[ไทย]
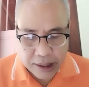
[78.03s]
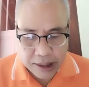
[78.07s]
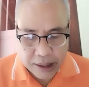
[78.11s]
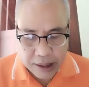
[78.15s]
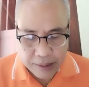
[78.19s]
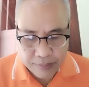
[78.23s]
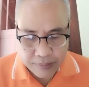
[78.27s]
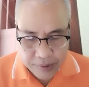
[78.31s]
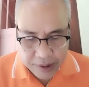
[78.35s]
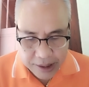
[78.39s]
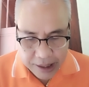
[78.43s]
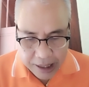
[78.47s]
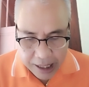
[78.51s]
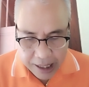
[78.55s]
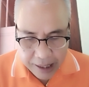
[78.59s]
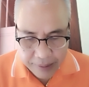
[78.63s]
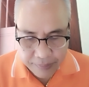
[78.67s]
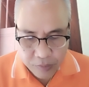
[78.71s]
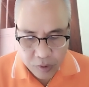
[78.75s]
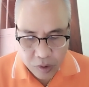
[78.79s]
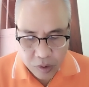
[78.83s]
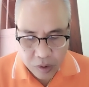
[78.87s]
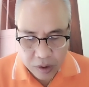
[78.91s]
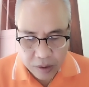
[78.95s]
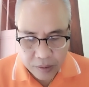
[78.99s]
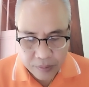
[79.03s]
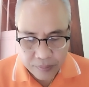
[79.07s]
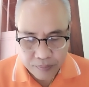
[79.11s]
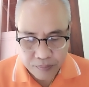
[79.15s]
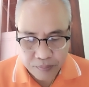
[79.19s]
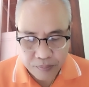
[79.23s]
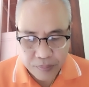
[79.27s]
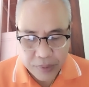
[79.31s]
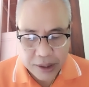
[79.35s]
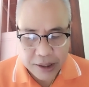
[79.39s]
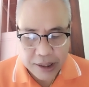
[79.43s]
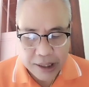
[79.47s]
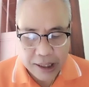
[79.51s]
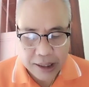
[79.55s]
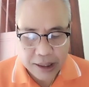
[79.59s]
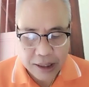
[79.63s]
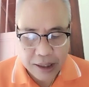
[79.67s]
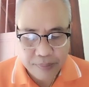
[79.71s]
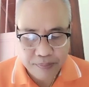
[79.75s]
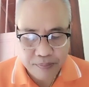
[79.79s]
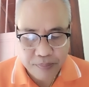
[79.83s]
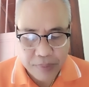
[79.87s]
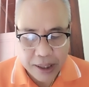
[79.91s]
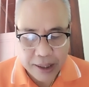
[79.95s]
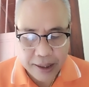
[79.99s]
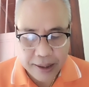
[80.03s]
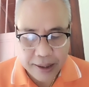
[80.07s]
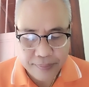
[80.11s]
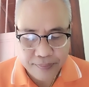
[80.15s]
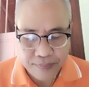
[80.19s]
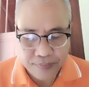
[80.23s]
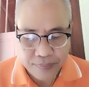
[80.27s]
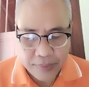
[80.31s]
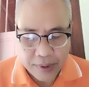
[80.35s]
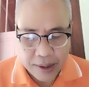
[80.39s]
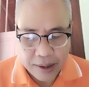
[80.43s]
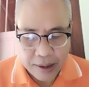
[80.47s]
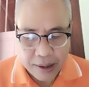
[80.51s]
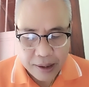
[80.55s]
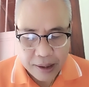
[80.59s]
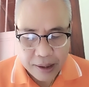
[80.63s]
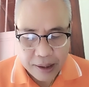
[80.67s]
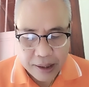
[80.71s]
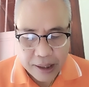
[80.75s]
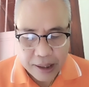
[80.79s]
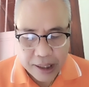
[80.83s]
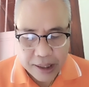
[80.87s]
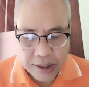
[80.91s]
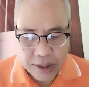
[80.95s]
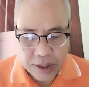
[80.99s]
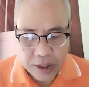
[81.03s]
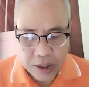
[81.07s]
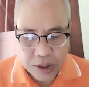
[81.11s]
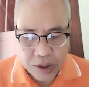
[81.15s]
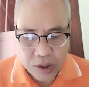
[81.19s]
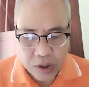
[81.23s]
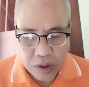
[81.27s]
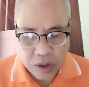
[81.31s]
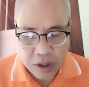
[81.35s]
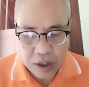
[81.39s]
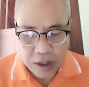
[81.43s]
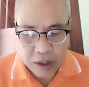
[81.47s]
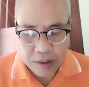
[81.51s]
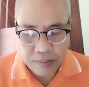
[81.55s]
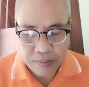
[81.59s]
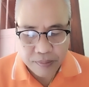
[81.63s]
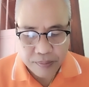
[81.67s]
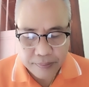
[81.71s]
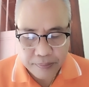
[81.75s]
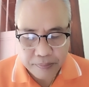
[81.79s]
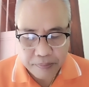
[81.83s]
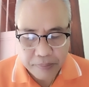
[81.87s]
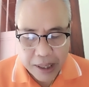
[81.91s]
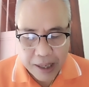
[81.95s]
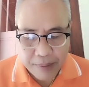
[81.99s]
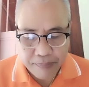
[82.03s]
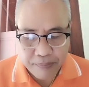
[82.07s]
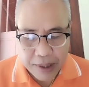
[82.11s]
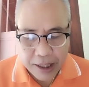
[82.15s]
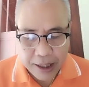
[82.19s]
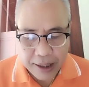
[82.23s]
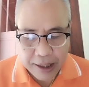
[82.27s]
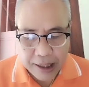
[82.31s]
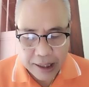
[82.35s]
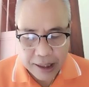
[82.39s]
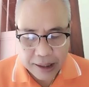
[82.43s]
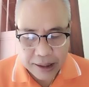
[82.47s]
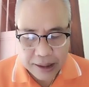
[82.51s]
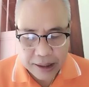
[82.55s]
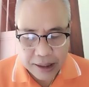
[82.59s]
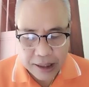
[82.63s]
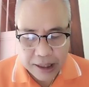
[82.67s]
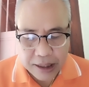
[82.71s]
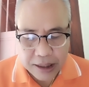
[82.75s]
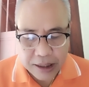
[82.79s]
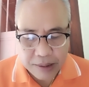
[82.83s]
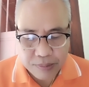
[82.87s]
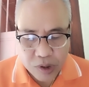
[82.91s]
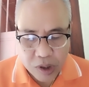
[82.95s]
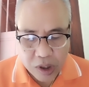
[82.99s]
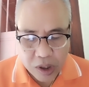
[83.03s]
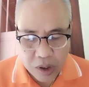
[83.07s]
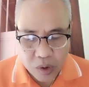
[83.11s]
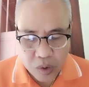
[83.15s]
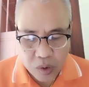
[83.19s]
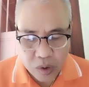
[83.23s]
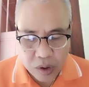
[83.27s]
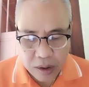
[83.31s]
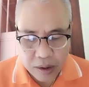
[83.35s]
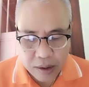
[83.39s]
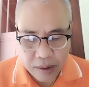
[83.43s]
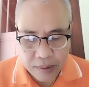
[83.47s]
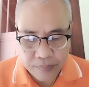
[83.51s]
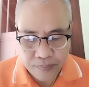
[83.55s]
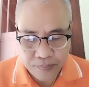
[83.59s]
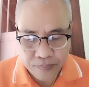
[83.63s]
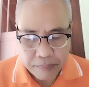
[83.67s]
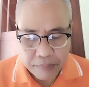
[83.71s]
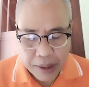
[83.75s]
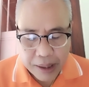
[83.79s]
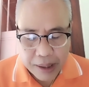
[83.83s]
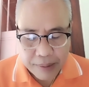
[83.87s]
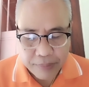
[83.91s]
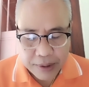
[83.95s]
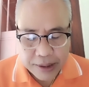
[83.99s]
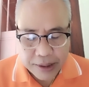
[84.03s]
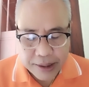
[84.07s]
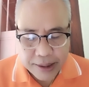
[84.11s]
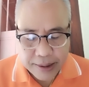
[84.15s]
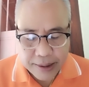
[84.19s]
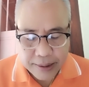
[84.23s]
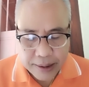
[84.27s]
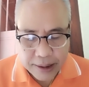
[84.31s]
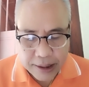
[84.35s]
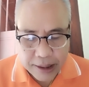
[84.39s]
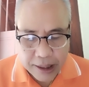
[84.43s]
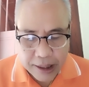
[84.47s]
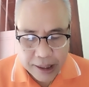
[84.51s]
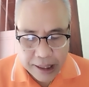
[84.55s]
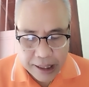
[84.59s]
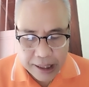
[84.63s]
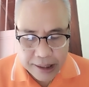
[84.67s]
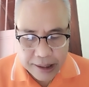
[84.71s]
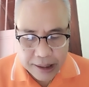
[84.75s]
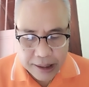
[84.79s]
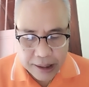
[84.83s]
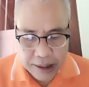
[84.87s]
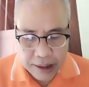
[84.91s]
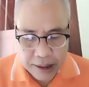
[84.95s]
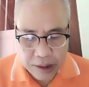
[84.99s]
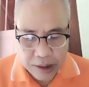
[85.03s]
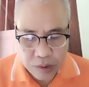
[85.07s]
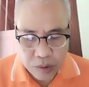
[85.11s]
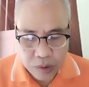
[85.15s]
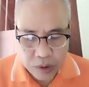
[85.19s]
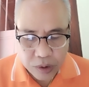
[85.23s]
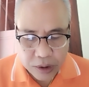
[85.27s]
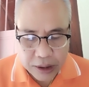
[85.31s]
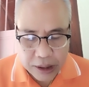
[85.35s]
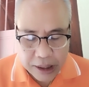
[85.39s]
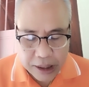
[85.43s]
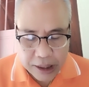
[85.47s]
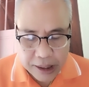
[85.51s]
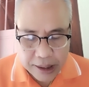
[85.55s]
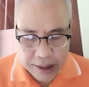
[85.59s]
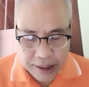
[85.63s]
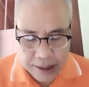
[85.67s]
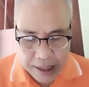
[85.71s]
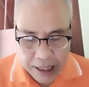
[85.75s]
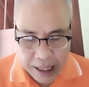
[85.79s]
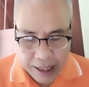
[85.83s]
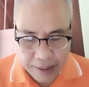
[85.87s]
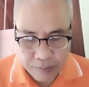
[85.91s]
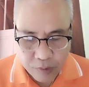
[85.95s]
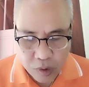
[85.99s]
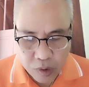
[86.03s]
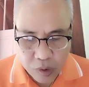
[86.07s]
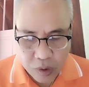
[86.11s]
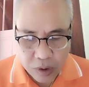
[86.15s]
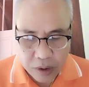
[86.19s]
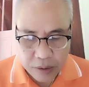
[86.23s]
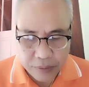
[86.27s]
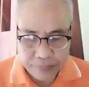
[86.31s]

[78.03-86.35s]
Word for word: 13คน ประชาธิปัตย์ได้สสแบบแบ่งเขต22คนแบบบัญชีรายชื่ออยู่ที่3คน